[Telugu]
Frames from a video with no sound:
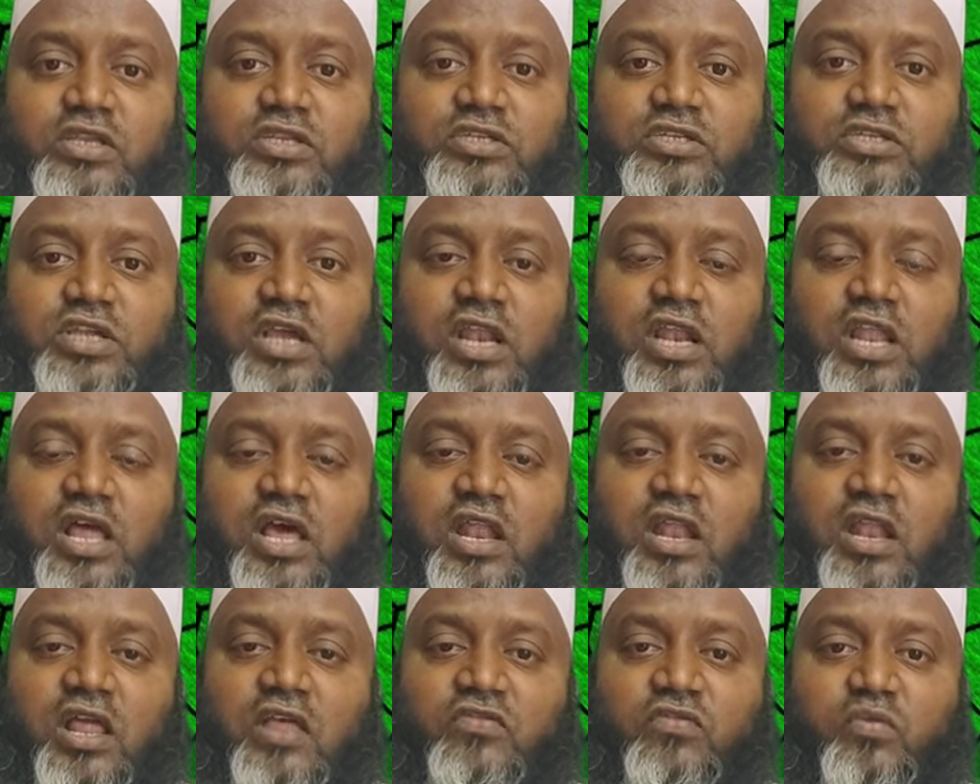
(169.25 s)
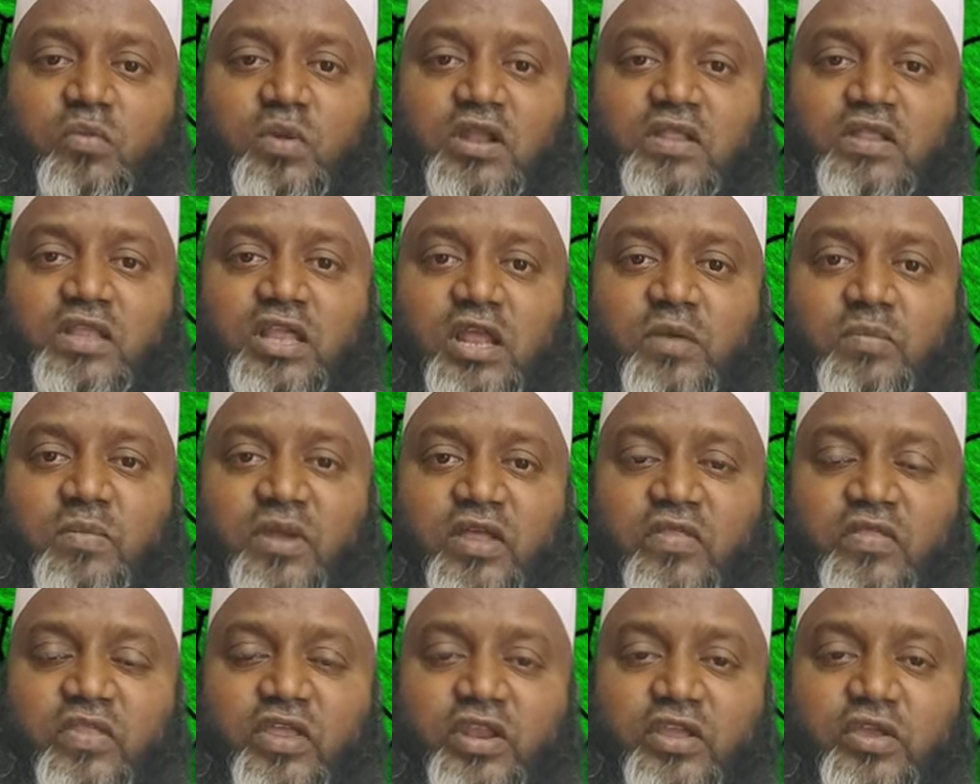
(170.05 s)
ఇన్షాల్లా అల్లా సుబానతల
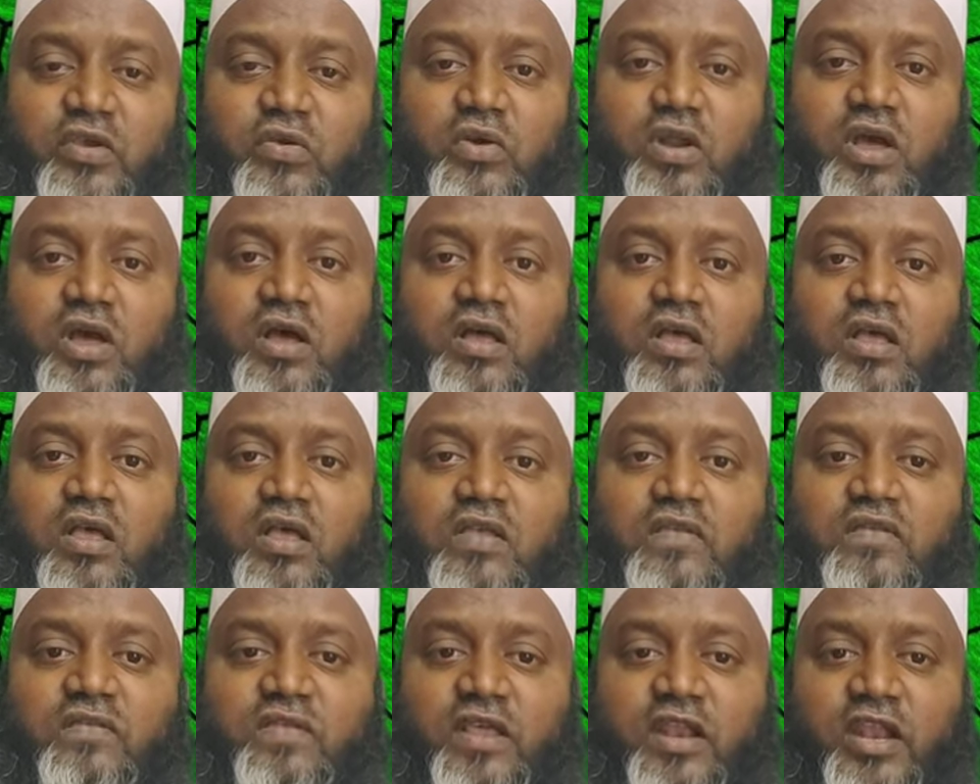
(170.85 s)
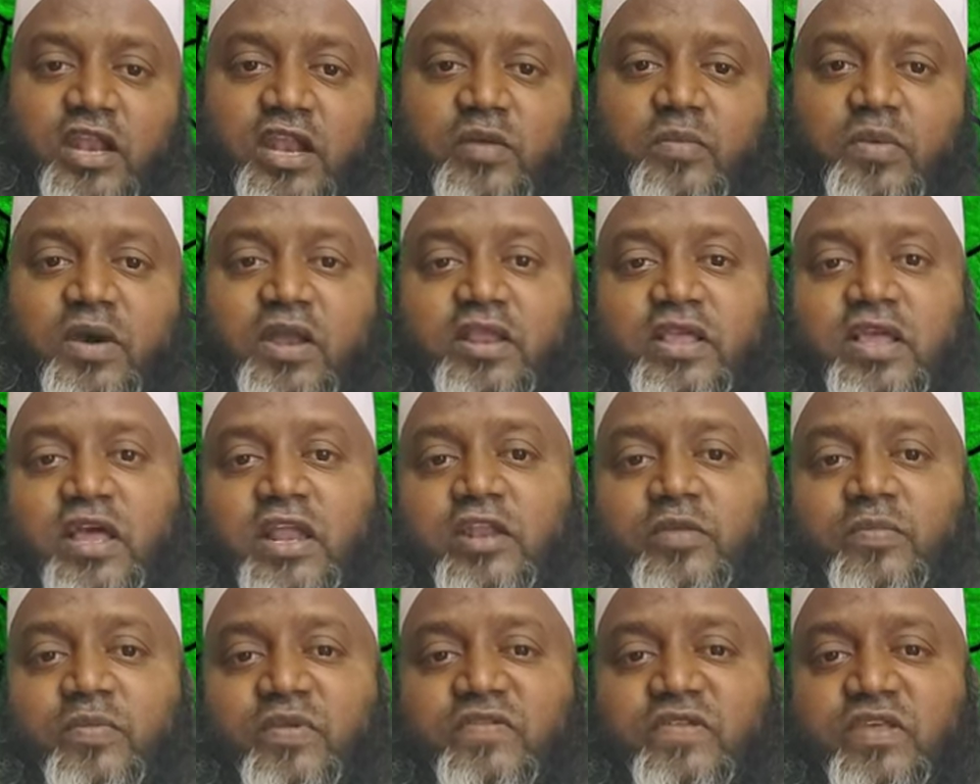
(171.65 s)
మనందరికీ కూడా సరైన
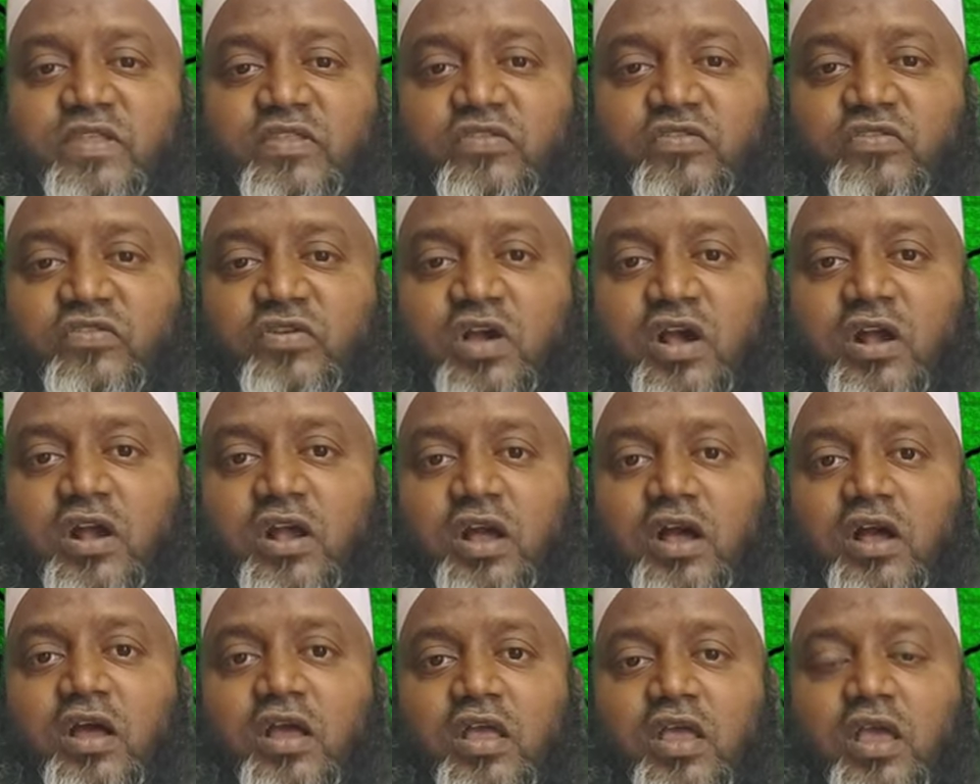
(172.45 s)
మార్గాన్ని ప్రసాదించుగాక